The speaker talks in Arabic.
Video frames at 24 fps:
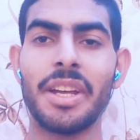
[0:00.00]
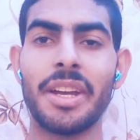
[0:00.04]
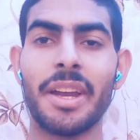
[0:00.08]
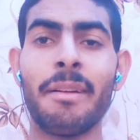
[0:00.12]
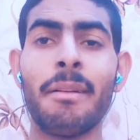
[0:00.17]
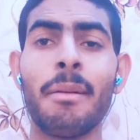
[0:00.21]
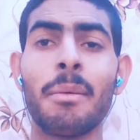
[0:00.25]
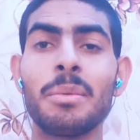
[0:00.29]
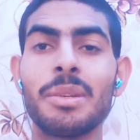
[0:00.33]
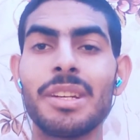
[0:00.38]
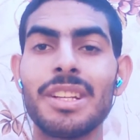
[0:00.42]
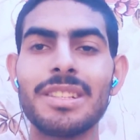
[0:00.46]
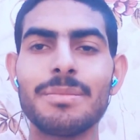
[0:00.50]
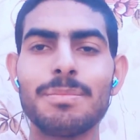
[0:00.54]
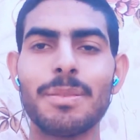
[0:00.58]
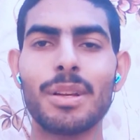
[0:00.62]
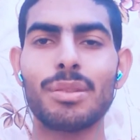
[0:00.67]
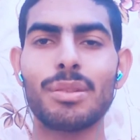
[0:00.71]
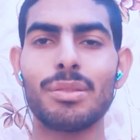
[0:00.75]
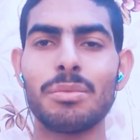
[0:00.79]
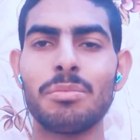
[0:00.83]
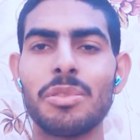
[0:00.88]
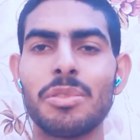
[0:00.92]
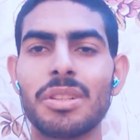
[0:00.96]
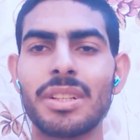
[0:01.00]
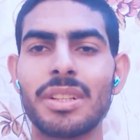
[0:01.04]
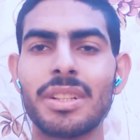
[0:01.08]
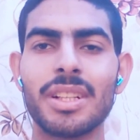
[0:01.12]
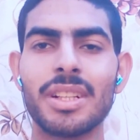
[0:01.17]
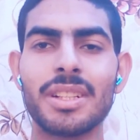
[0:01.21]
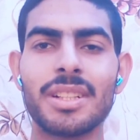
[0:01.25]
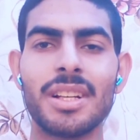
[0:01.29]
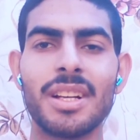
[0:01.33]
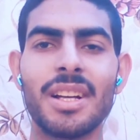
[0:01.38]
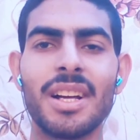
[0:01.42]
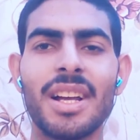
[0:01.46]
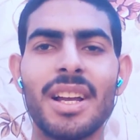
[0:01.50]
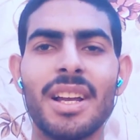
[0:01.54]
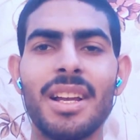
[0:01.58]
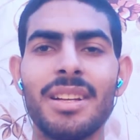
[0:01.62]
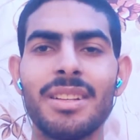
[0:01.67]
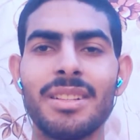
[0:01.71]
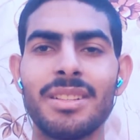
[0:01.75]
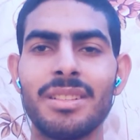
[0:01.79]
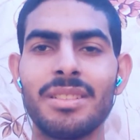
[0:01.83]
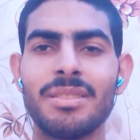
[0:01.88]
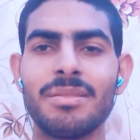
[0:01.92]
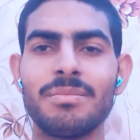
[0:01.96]
انما بالنسبه لجمهور النادي
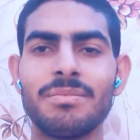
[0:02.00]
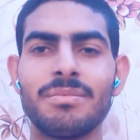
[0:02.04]
الاهلي